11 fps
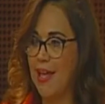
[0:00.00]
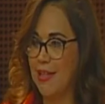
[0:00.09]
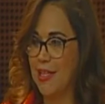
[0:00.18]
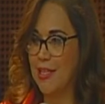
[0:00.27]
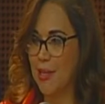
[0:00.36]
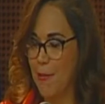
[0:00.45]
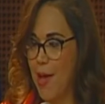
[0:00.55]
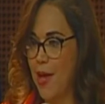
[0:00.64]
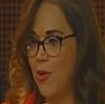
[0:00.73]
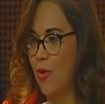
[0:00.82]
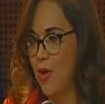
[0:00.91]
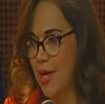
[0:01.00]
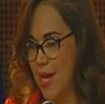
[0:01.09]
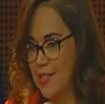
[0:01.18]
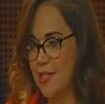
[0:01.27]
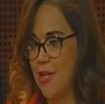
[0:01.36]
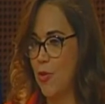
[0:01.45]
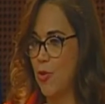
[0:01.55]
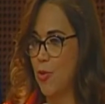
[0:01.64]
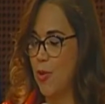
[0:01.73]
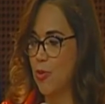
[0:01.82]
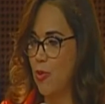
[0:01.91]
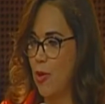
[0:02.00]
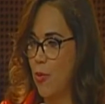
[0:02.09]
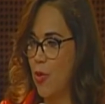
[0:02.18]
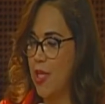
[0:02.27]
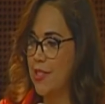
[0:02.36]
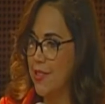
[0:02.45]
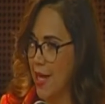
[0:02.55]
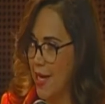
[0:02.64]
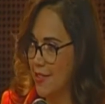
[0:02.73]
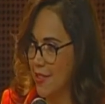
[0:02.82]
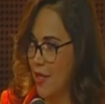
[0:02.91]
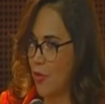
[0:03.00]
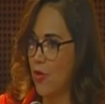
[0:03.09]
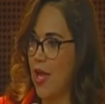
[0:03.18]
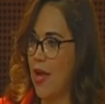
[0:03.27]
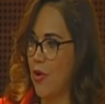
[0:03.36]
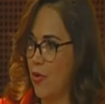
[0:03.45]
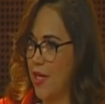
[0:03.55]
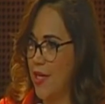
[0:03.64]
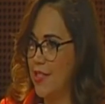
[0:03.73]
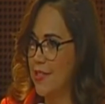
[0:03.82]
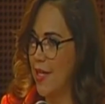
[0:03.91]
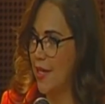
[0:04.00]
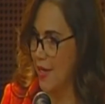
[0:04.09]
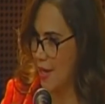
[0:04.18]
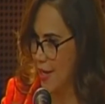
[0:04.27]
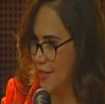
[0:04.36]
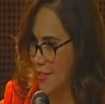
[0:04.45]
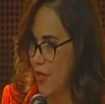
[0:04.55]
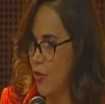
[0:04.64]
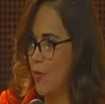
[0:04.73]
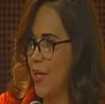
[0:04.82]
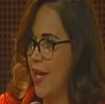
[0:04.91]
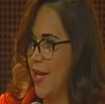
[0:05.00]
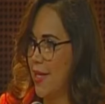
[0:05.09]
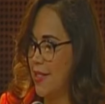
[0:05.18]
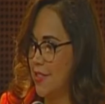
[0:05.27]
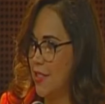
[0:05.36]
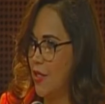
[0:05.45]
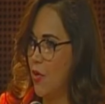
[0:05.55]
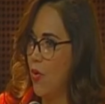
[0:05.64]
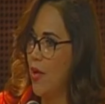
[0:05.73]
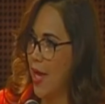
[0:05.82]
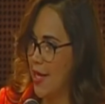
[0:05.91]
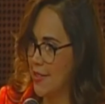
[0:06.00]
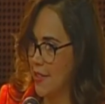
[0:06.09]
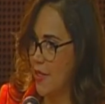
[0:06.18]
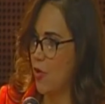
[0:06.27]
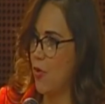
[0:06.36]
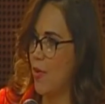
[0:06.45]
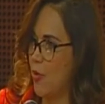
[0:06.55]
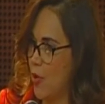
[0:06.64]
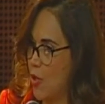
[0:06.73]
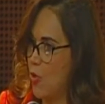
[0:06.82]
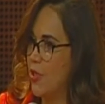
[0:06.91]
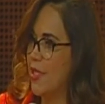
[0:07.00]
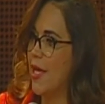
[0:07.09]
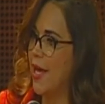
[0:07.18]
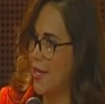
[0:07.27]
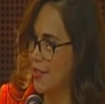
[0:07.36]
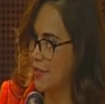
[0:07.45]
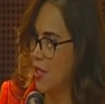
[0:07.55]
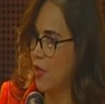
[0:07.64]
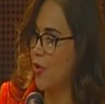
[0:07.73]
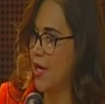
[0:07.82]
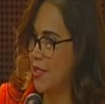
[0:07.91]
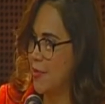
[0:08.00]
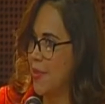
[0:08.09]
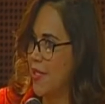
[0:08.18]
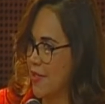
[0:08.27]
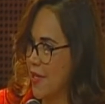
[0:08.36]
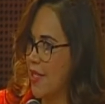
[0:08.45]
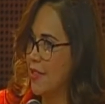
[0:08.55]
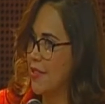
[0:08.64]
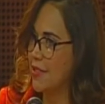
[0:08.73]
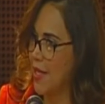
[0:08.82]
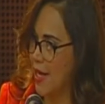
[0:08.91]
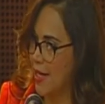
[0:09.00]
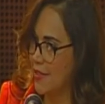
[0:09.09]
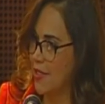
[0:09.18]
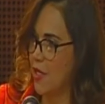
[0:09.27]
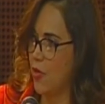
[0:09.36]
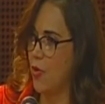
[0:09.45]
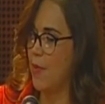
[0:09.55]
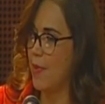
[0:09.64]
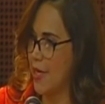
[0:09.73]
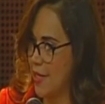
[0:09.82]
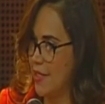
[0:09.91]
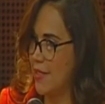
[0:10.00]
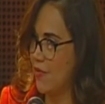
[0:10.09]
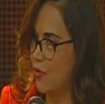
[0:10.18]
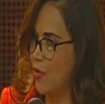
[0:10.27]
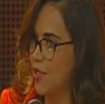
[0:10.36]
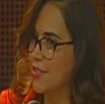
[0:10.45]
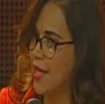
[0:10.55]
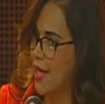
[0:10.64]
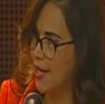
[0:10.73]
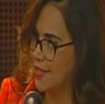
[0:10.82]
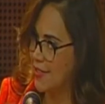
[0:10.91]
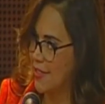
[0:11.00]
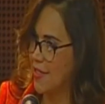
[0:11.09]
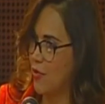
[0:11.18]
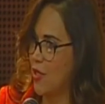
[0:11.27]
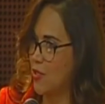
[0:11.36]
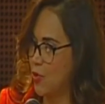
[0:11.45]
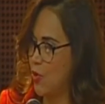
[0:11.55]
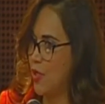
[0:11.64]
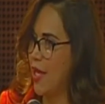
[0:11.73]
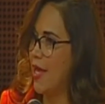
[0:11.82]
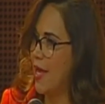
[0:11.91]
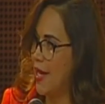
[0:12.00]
de trabajo, al senador Roberto Albores, al senador Aaron Irizar, al senador Miguel Ángel Chico, al senador Manuel Cota, a la senadora Lisbeth Hernández, a la senadora Margarita Flores, a la senadora Sonia, al